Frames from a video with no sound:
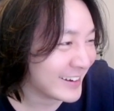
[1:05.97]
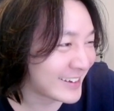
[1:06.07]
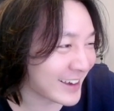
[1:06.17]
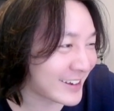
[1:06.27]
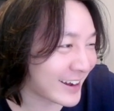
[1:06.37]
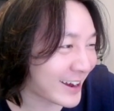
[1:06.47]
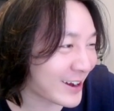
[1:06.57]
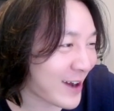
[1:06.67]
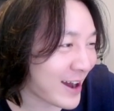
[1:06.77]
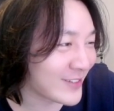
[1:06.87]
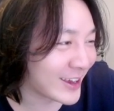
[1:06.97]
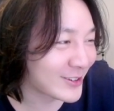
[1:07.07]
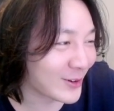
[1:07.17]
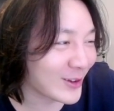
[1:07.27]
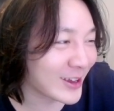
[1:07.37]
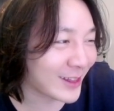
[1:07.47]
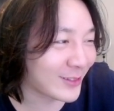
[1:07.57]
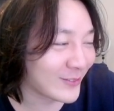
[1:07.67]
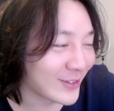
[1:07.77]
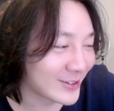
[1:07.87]
想想那个画面，九月在对
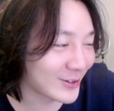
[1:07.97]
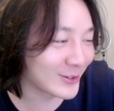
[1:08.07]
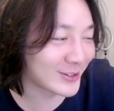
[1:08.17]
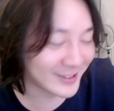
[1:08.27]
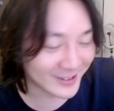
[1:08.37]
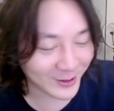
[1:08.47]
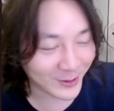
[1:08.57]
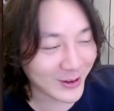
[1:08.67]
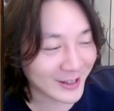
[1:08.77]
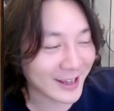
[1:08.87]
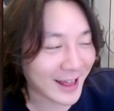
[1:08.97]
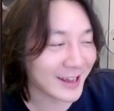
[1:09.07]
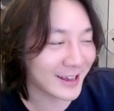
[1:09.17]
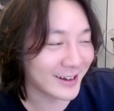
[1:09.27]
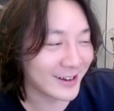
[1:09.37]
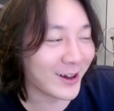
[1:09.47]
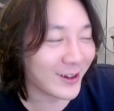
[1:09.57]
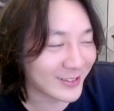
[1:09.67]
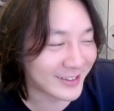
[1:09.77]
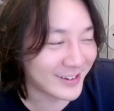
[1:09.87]
就九月在打野，然后
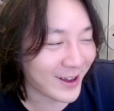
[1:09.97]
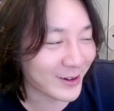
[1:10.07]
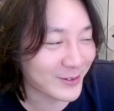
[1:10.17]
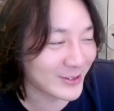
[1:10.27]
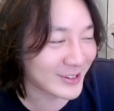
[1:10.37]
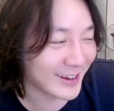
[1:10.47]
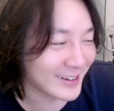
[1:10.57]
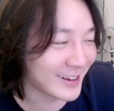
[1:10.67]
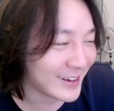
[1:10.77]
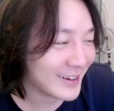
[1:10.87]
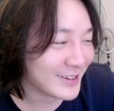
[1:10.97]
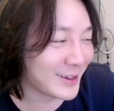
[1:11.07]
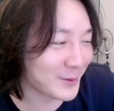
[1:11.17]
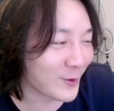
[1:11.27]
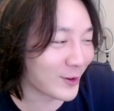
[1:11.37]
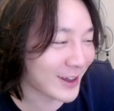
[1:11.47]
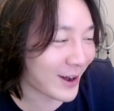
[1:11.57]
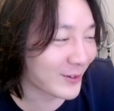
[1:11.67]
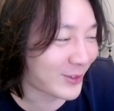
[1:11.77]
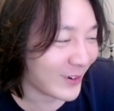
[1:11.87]
然后酷鞋一一波操
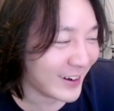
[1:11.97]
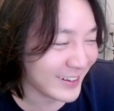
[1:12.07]
作，